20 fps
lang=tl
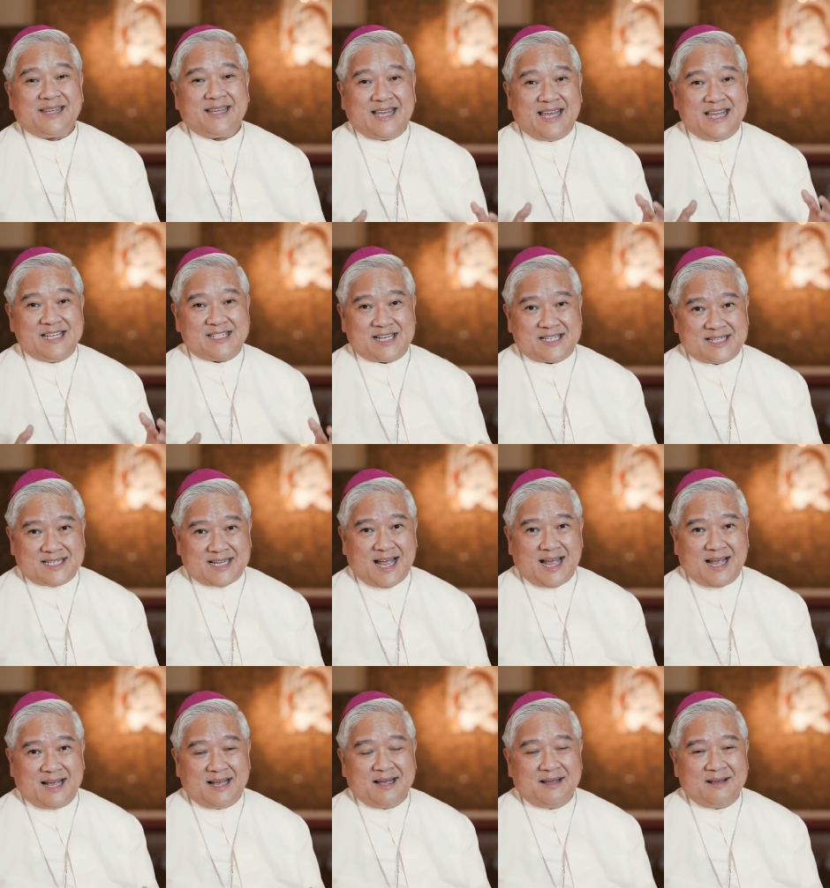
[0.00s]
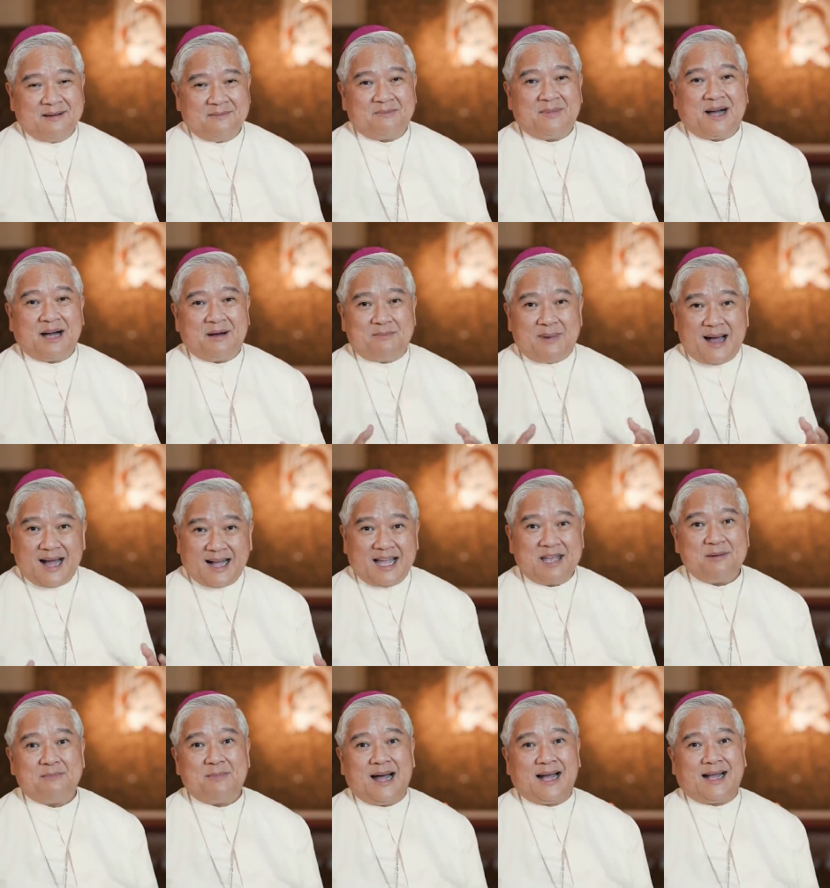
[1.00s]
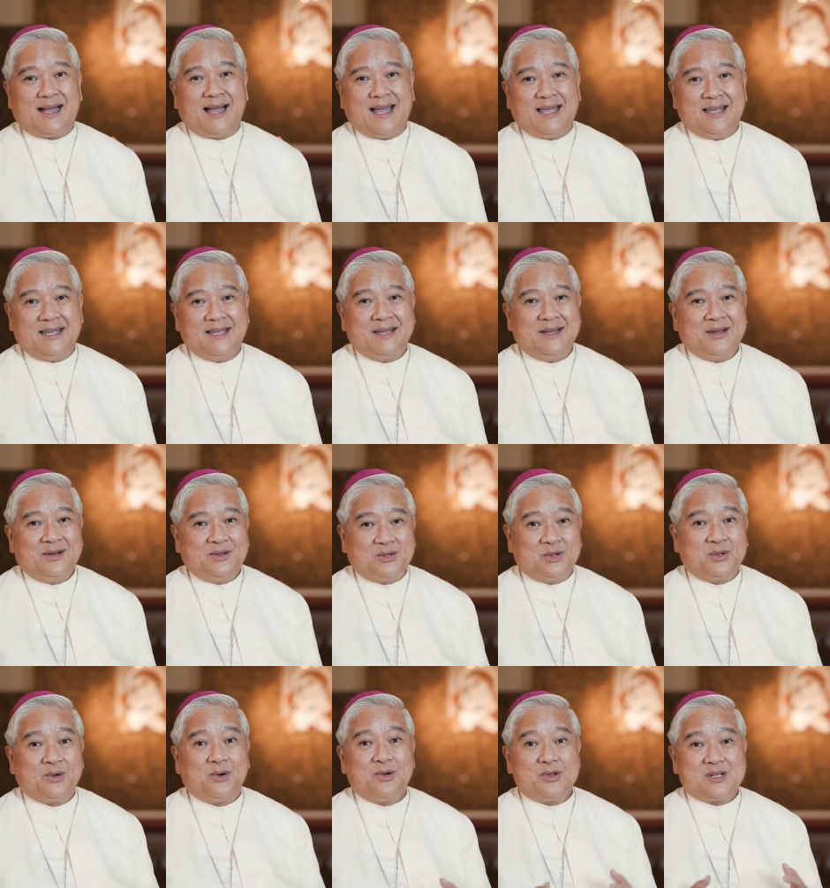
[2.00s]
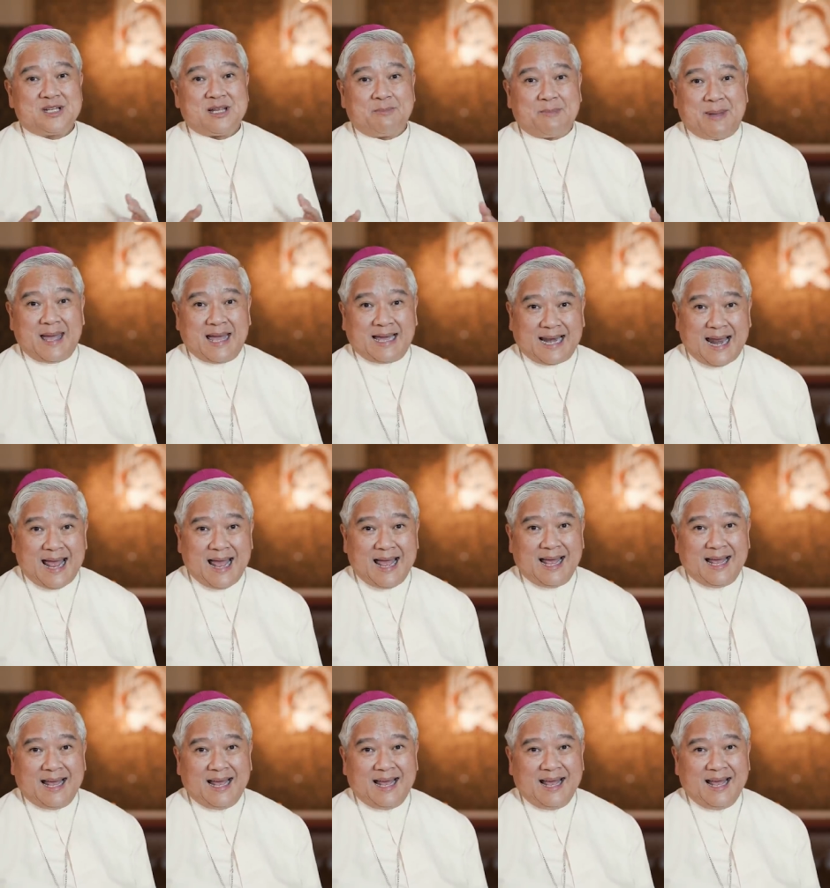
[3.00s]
kaysa sa mga bagay-bagay tungkol sa pera